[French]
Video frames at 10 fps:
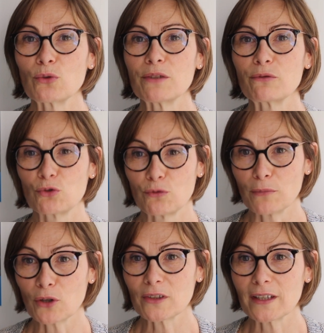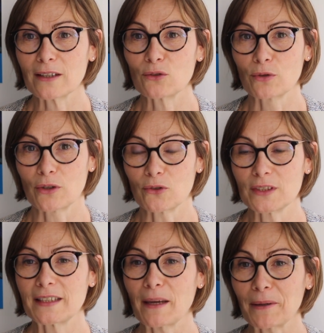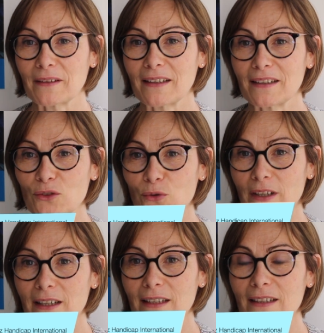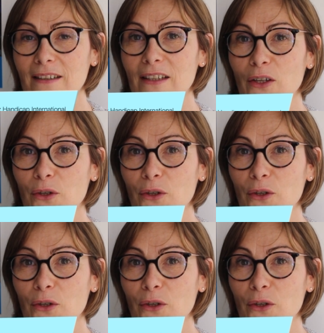Au niveau du mandat de handicap international,